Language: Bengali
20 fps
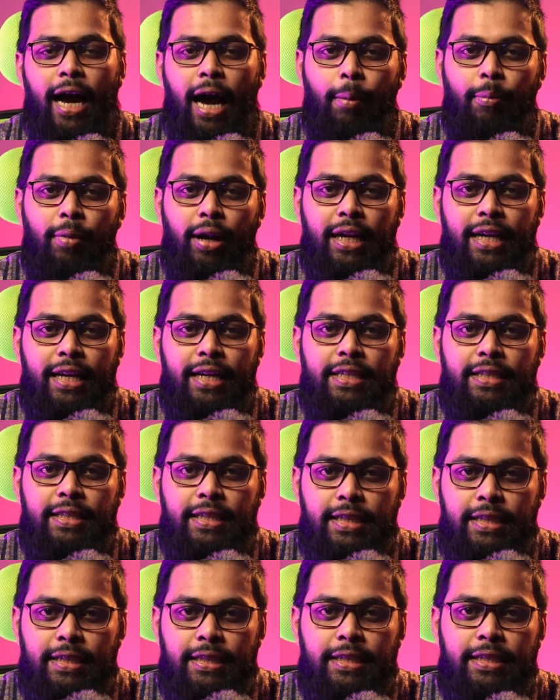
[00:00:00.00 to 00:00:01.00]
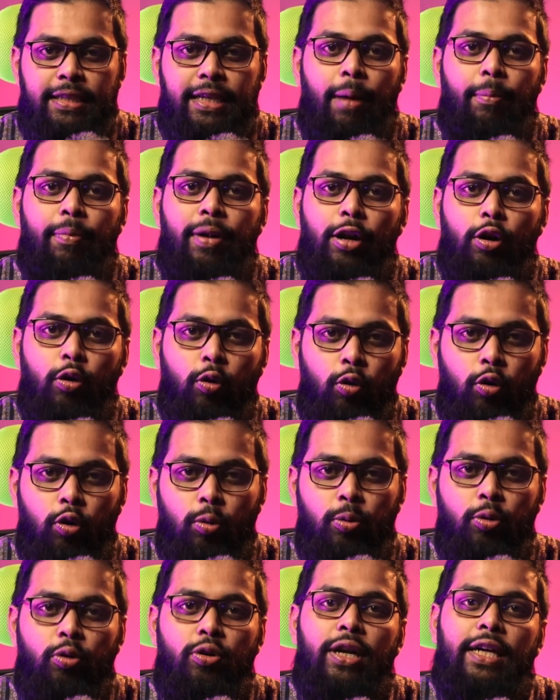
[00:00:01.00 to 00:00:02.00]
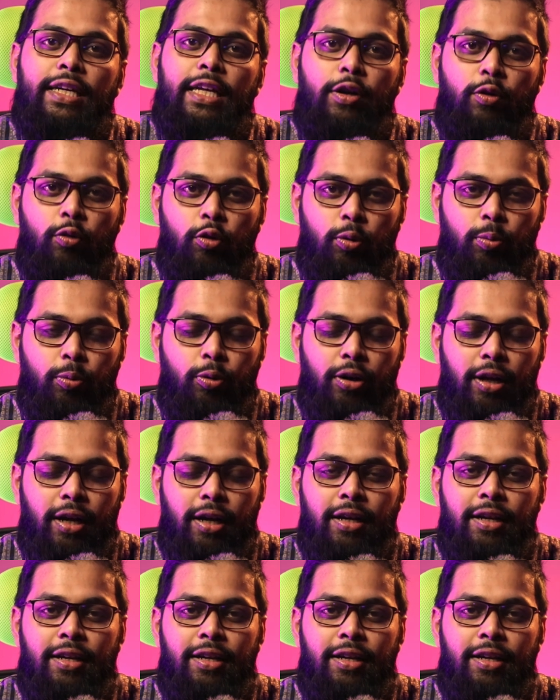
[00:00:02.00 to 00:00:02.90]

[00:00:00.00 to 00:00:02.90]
আমরা কে সিরিজটি সামনে আরও করব নাকি করব না